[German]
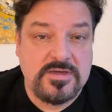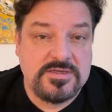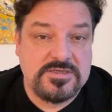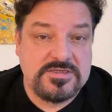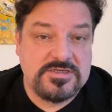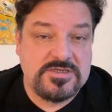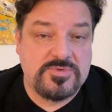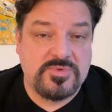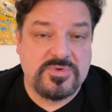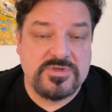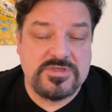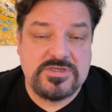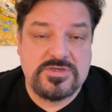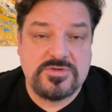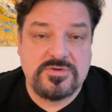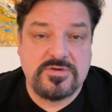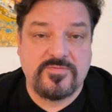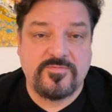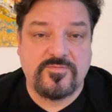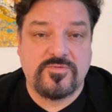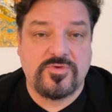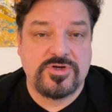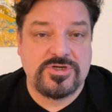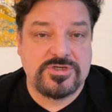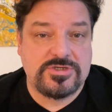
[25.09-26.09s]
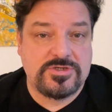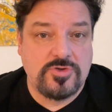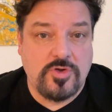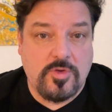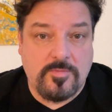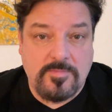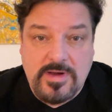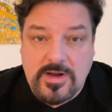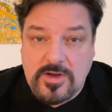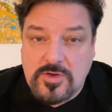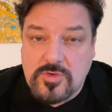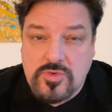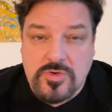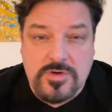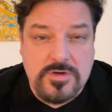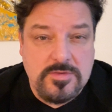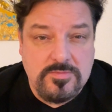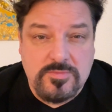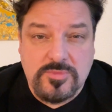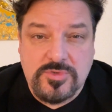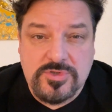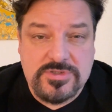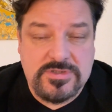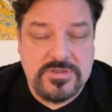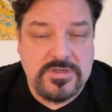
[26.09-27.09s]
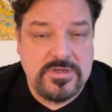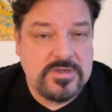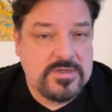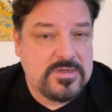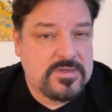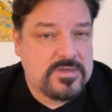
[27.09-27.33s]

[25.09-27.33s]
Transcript: Situationen, wo ich nochmal gucken muss,